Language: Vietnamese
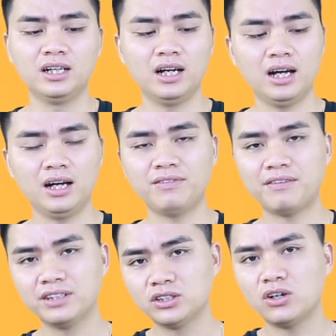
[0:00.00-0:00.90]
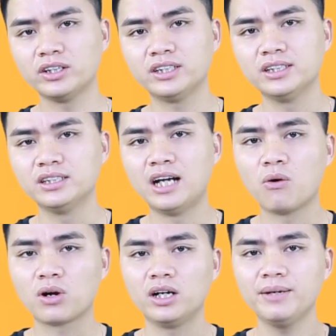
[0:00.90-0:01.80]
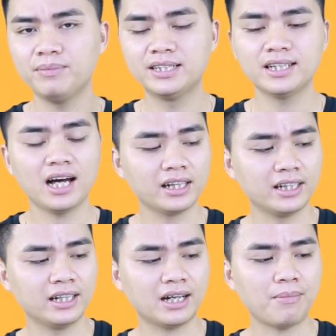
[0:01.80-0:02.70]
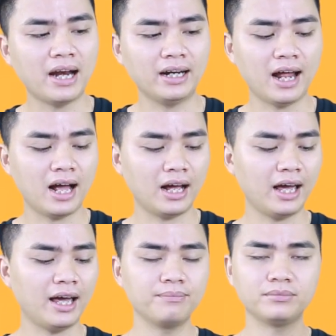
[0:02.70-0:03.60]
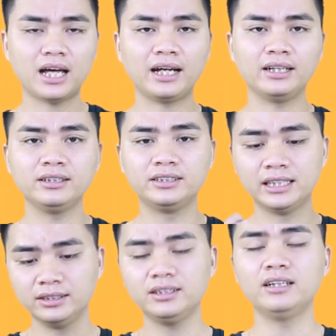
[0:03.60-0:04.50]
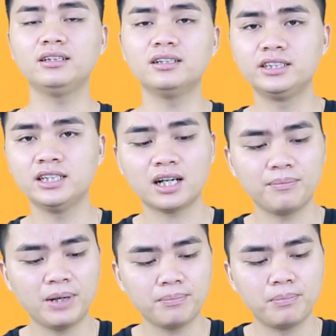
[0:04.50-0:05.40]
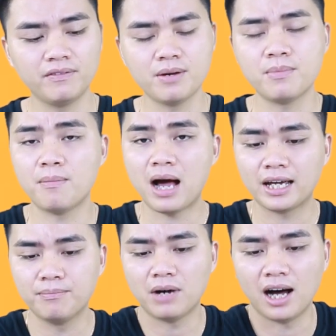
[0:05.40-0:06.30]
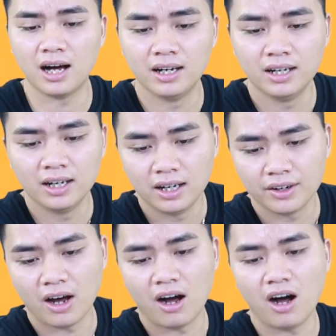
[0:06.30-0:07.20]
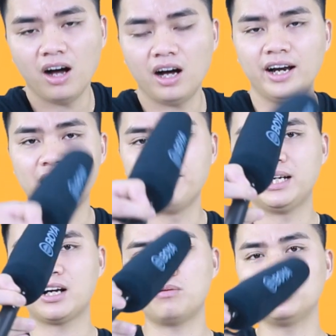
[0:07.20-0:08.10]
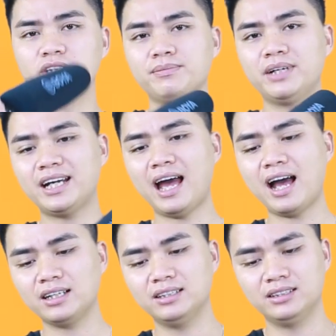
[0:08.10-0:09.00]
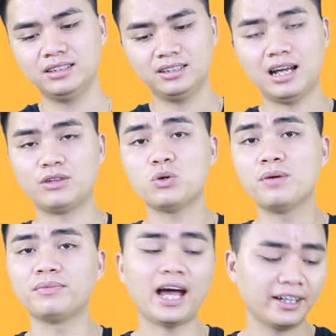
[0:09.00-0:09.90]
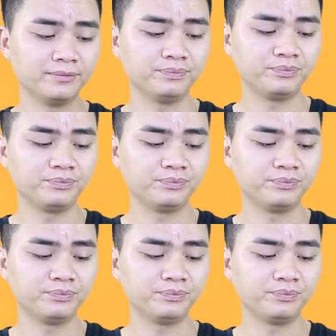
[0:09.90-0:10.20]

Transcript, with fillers: À, và vừa rồi từ đầu clip đến giờ thì các bạn đang nghe âm thanh chính đến từ chiếc mic PPM 3000M đó ở đây mình đang có một chiếc mic khác để thu âm thanh